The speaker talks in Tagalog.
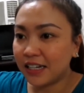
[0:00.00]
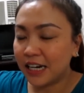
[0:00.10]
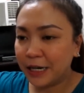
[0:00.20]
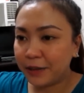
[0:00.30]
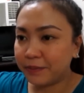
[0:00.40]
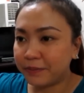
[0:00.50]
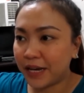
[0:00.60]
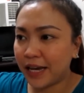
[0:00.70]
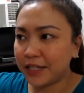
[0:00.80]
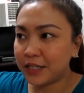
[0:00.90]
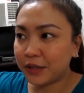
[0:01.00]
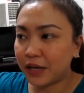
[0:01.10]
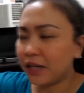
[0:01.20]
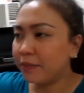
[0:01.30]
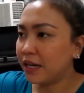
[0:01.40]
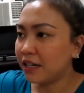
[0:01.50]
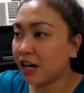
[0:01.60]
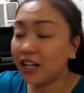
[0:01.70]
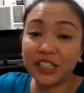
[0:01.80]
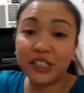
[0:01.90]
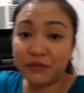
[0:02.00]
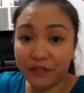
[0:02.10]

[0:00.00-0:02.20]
um, high school, ano college